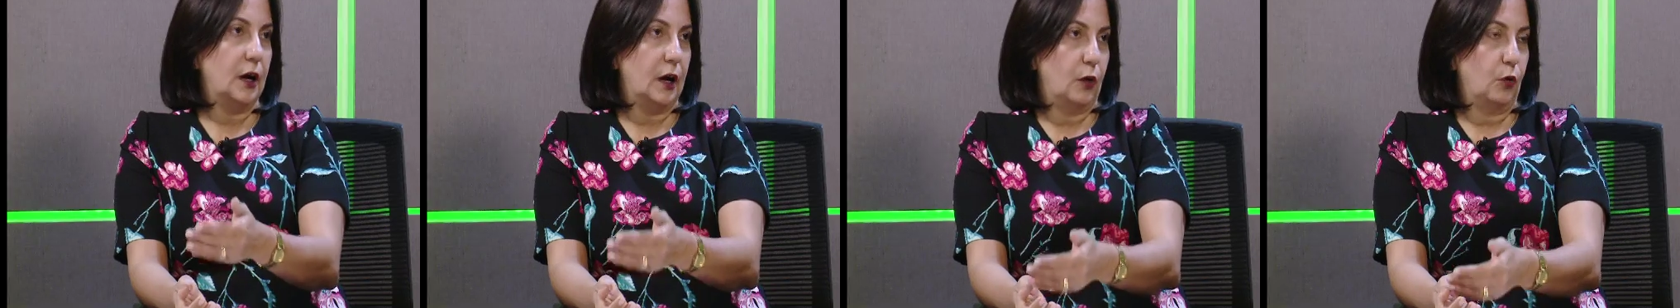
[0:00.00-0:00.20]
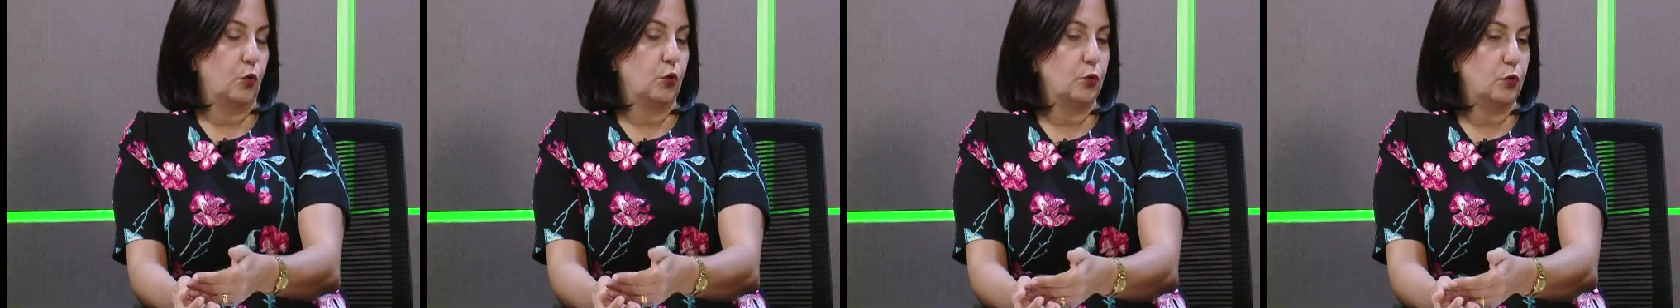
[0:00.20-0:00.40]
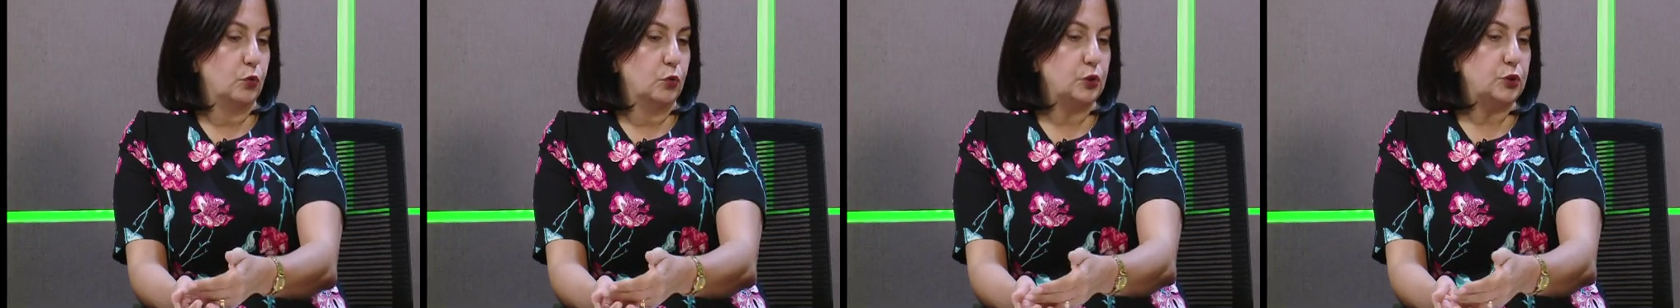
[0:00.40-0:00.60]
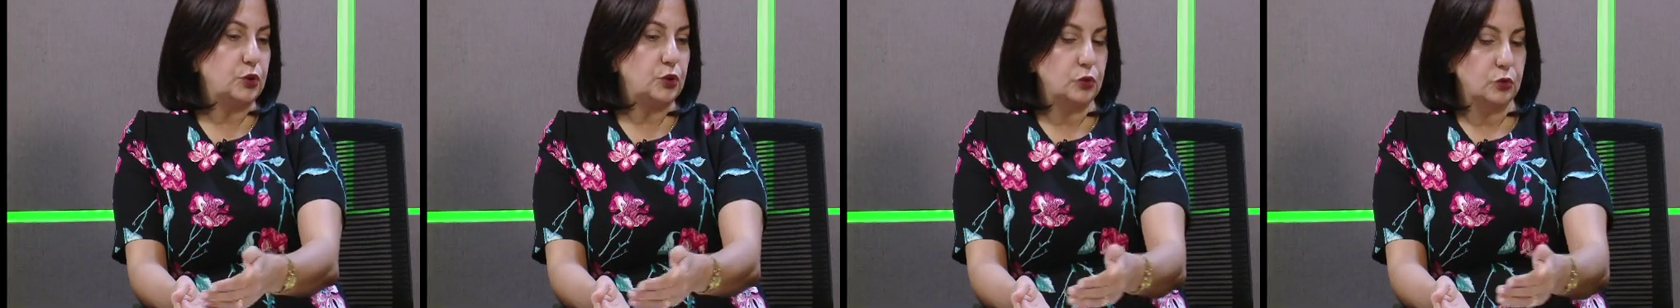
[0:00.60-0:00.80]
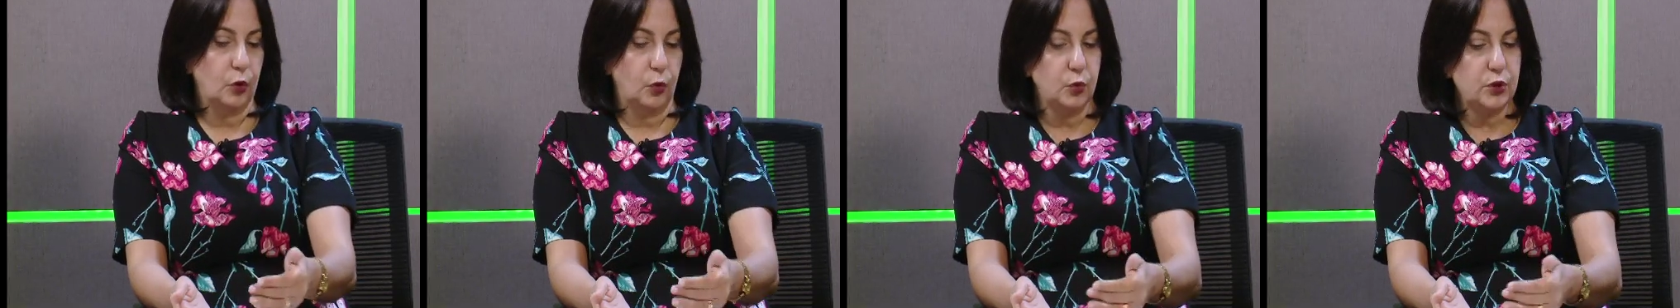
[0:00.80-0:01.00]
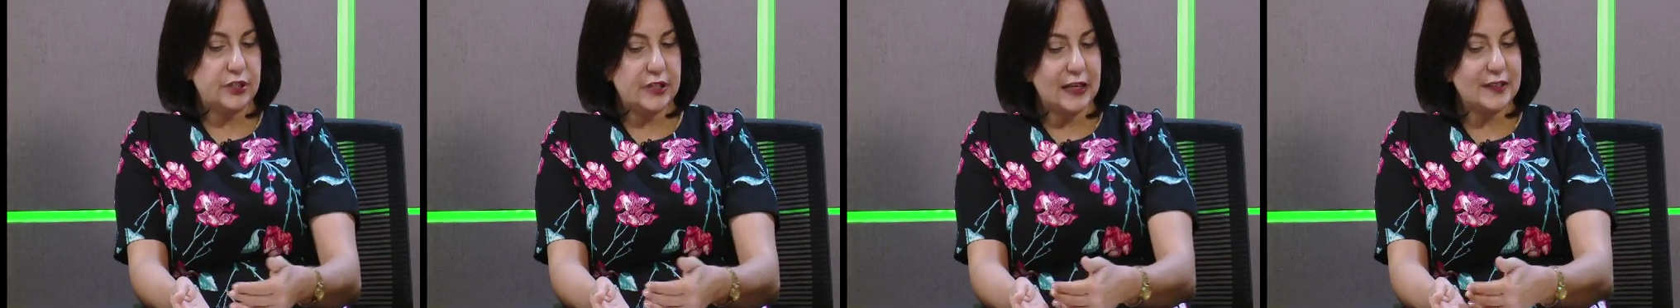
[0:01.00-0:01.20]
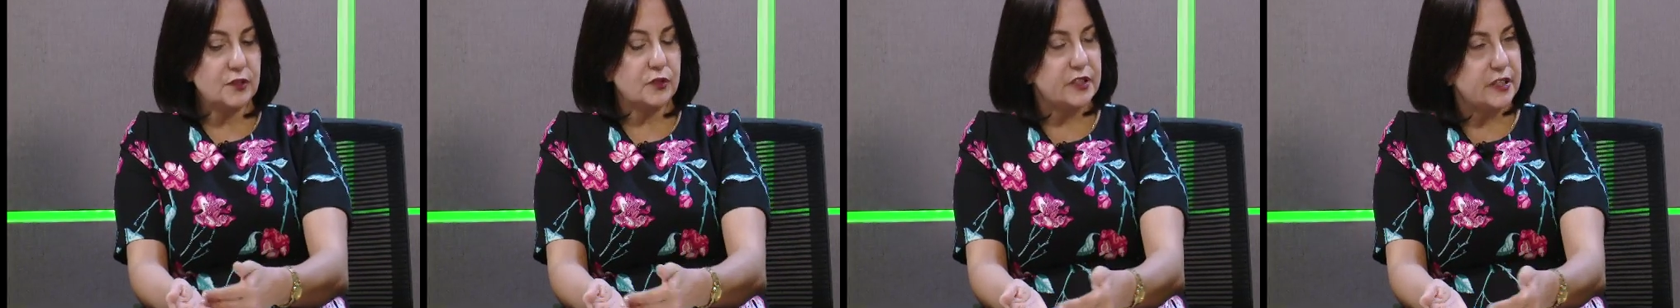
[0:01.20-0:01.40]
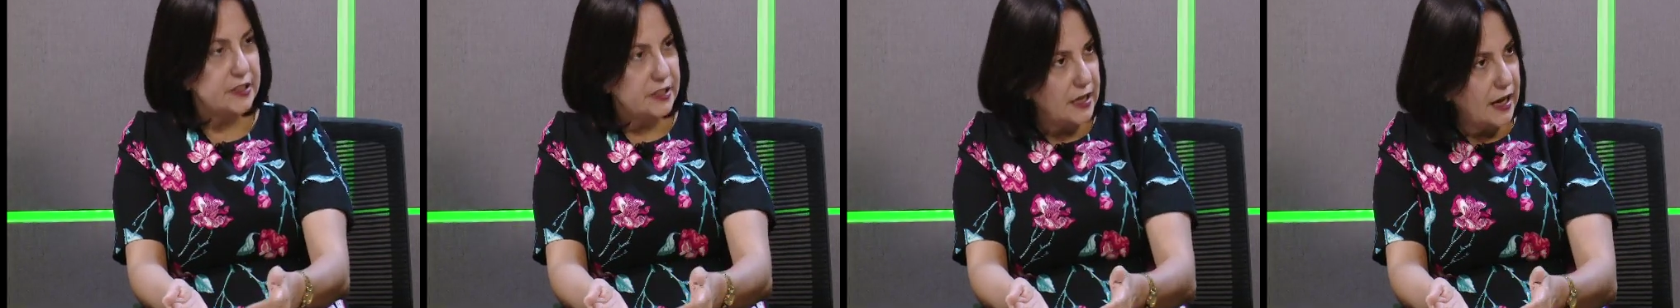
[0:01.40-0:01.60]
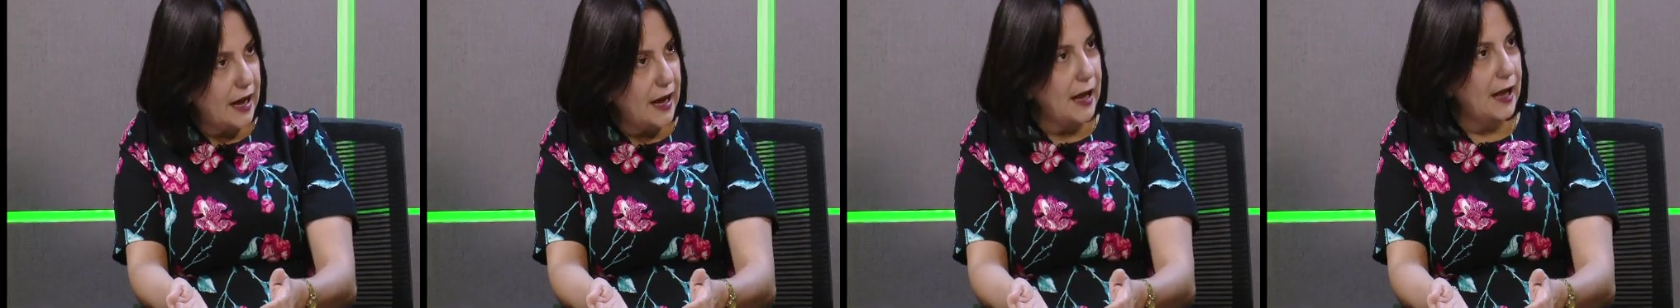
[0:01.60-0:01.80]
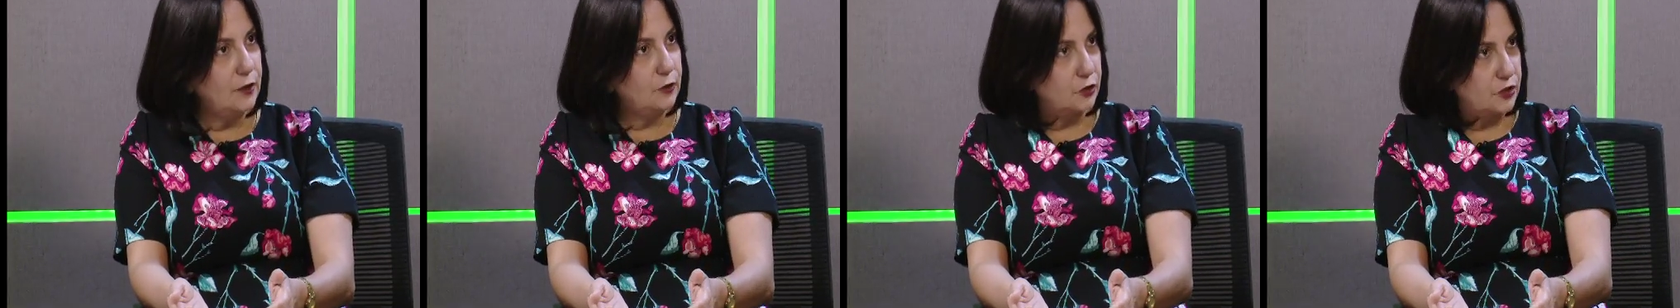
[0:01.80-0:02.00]
os, os associados os
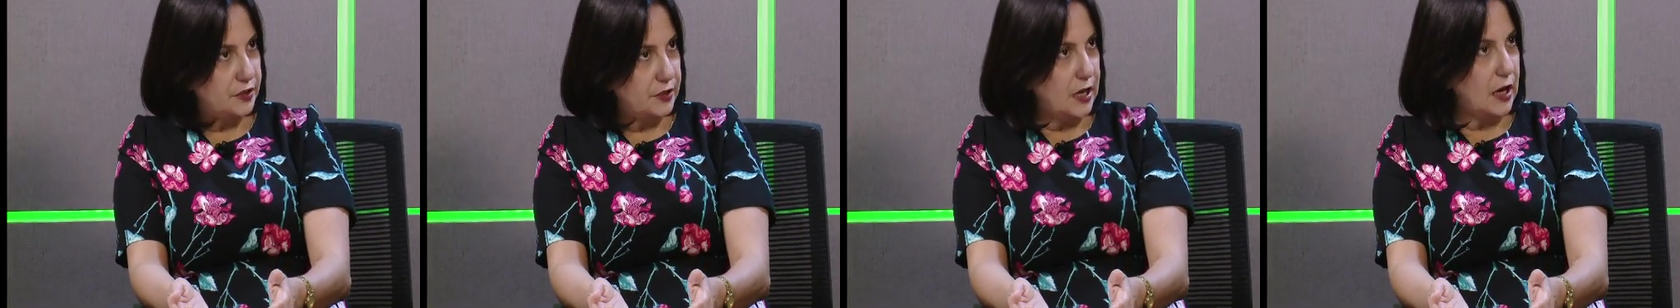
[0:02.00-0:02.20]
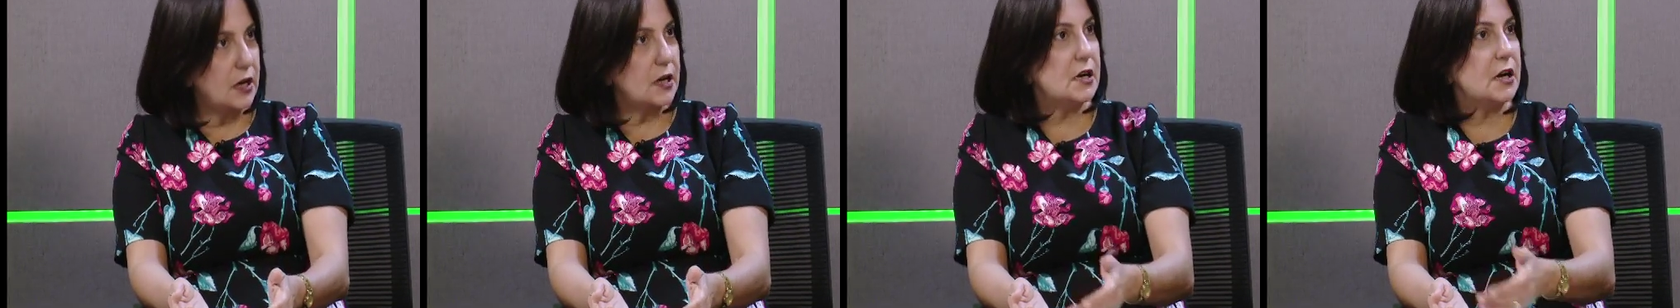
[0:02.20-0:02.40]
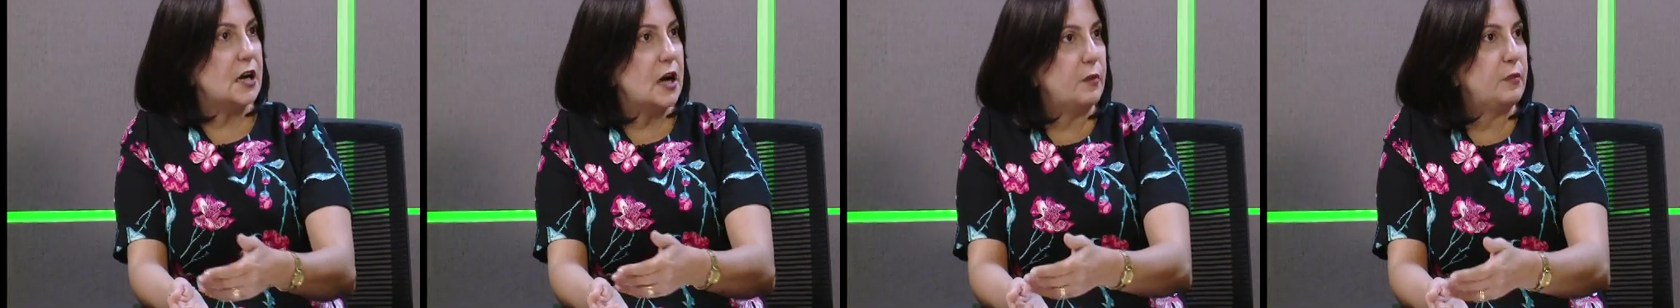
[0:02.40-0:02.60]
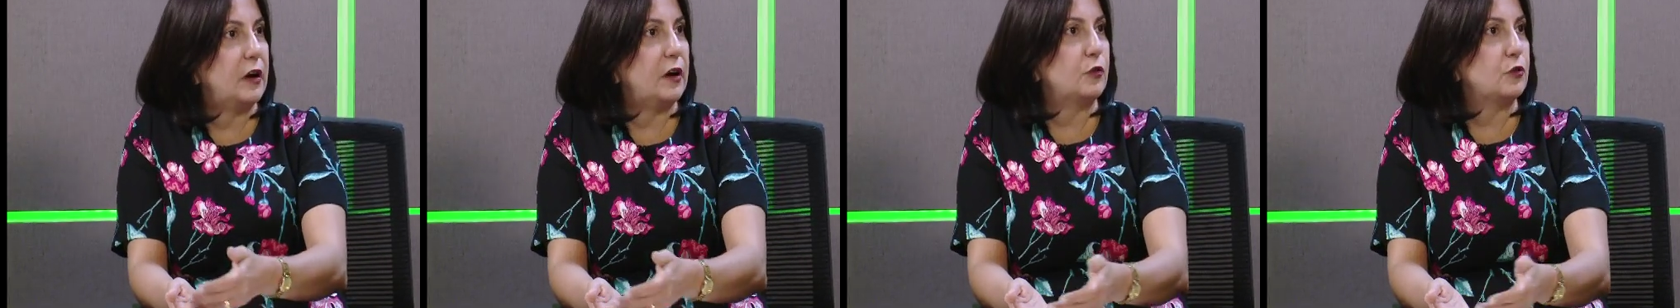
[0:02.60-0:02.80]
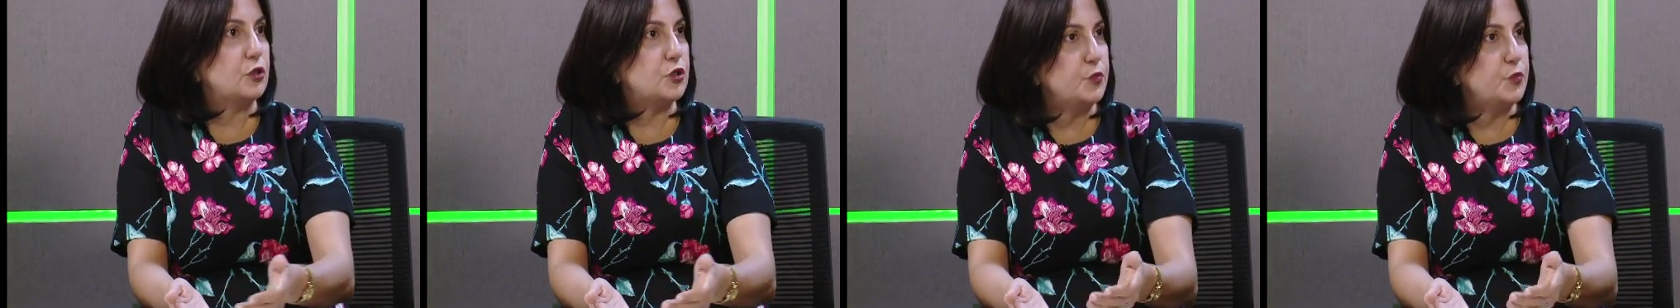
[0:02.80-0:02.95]
da Câmara,